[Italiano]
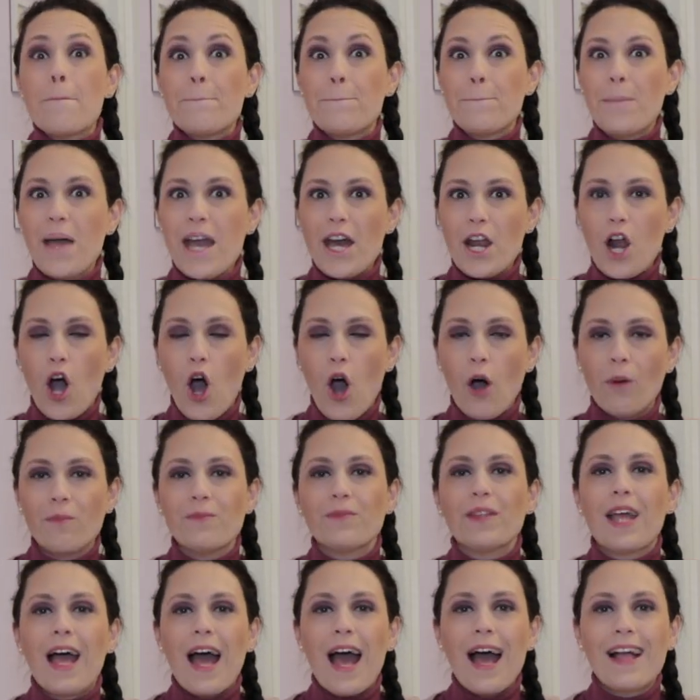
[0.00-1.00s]
Però
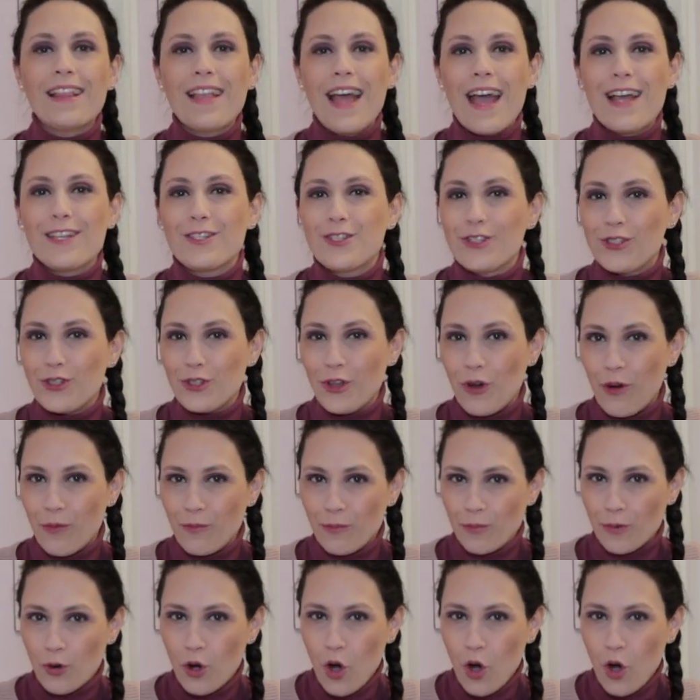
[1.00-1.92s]
adesso,